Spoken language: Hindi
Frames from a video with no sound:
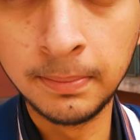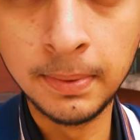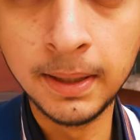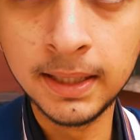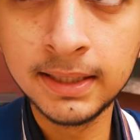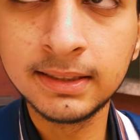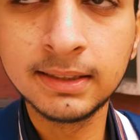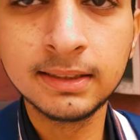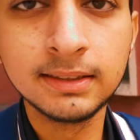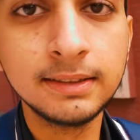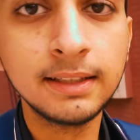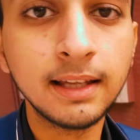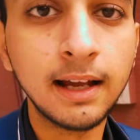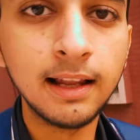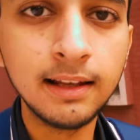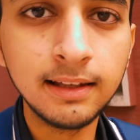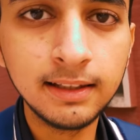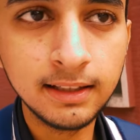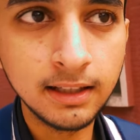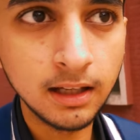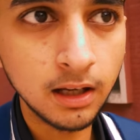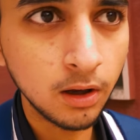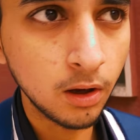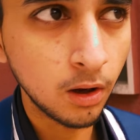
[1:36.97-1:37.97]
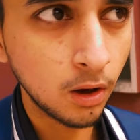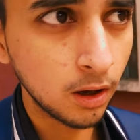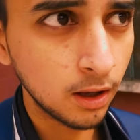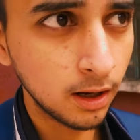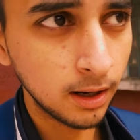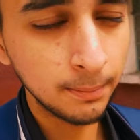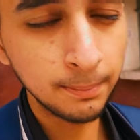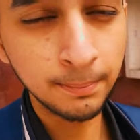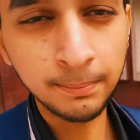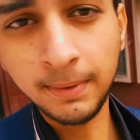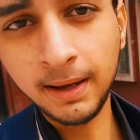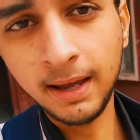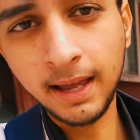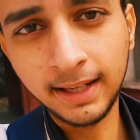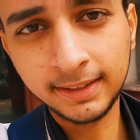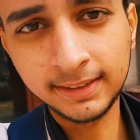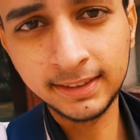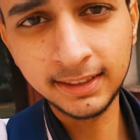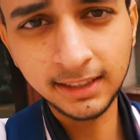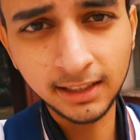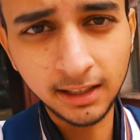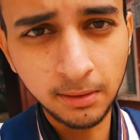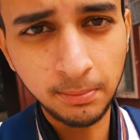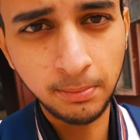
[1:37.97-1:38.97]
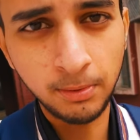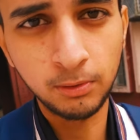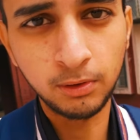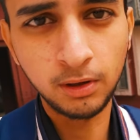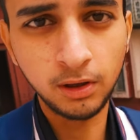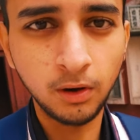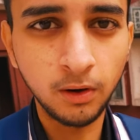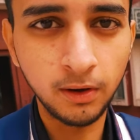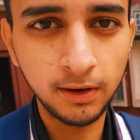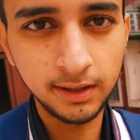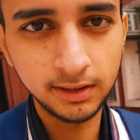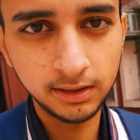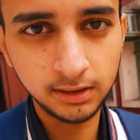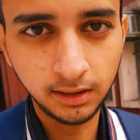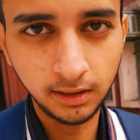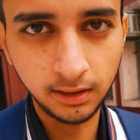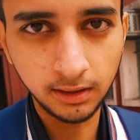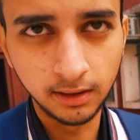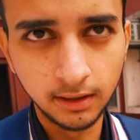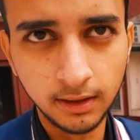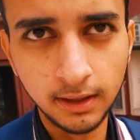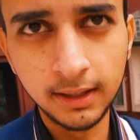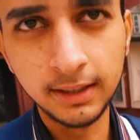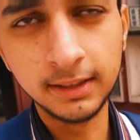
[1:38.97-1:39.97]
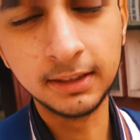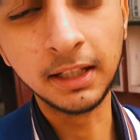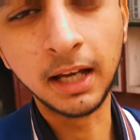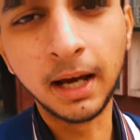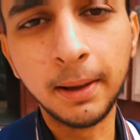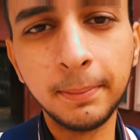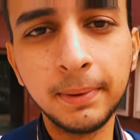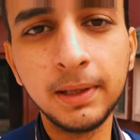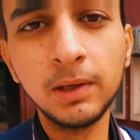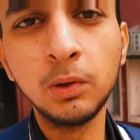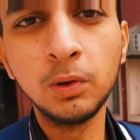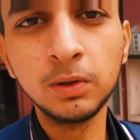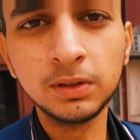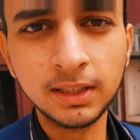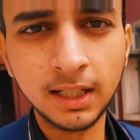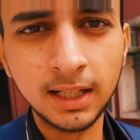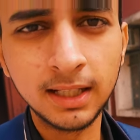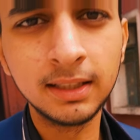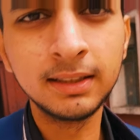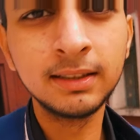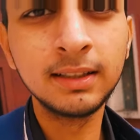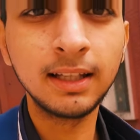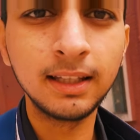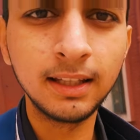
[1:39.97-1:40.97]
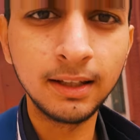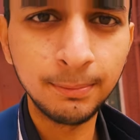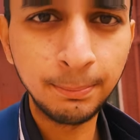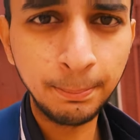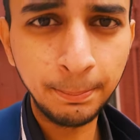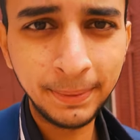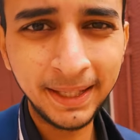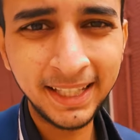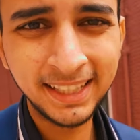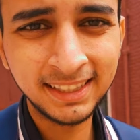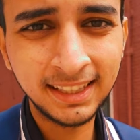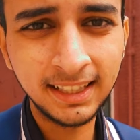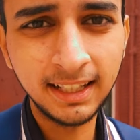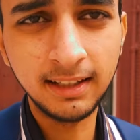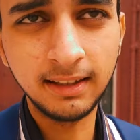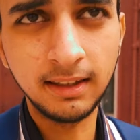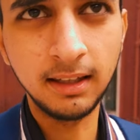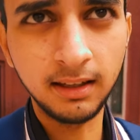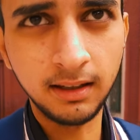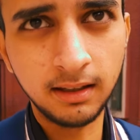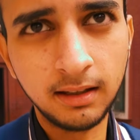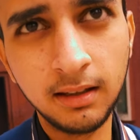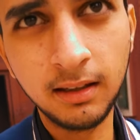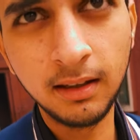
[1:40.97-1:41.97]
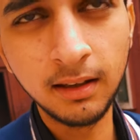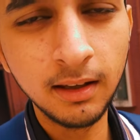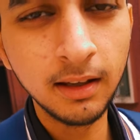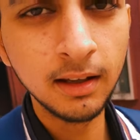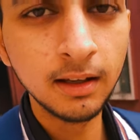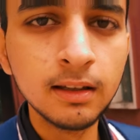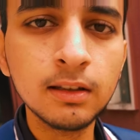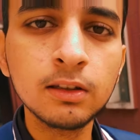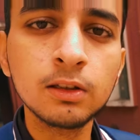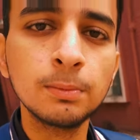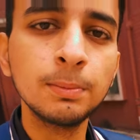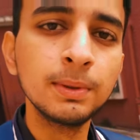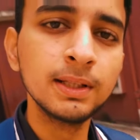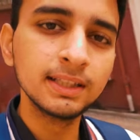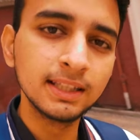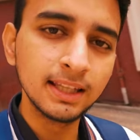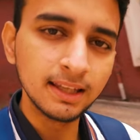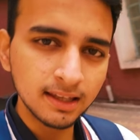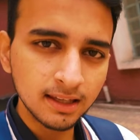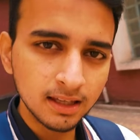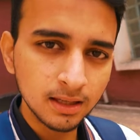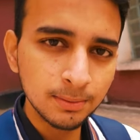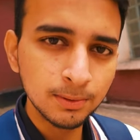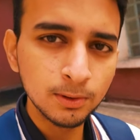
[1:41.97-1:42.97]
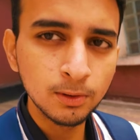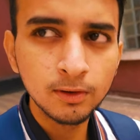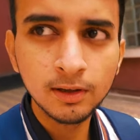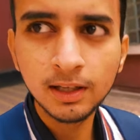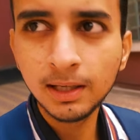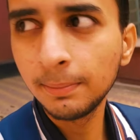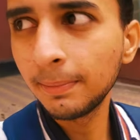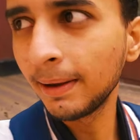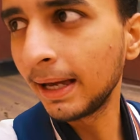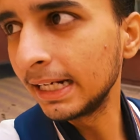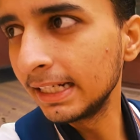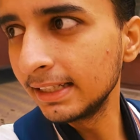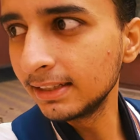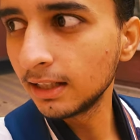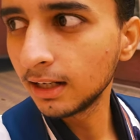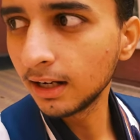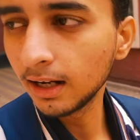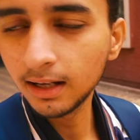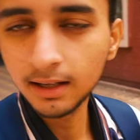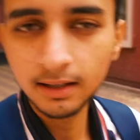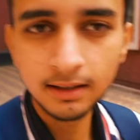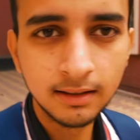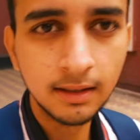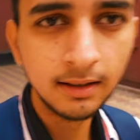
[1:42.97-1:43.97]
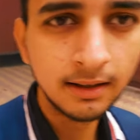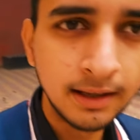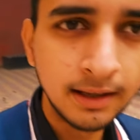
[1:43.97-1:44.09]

बस डाल दिया और अब मैं ऐसी जगह पे हूँ ना कॉलेज की जहाँ पे लोग ज़्यादा से ज़्यादा पिक्स लेते हैं तो मैं देखी भी होगी पहली जगह